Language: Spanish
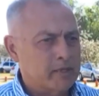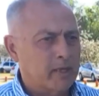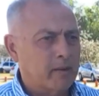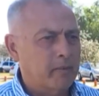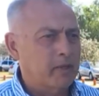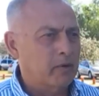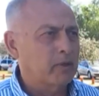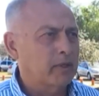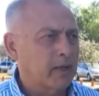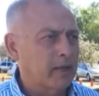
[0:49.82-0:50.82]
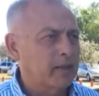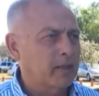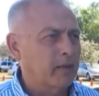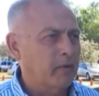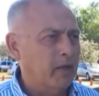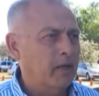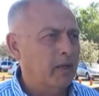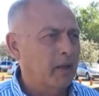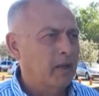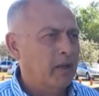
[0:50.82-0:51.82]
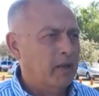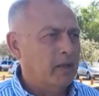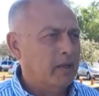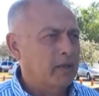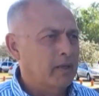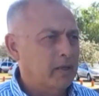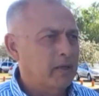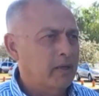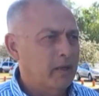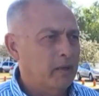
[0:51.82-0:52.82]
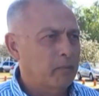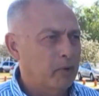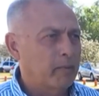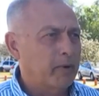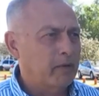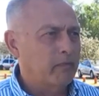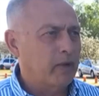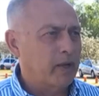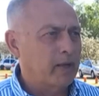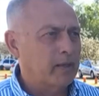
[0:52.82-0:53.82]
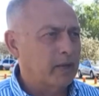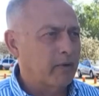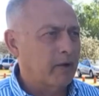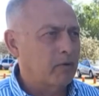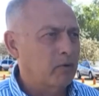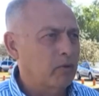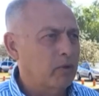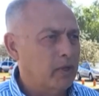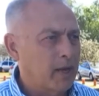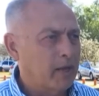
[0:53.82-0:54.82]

básicamente con esta gente que viene y, poder planificar el trabajo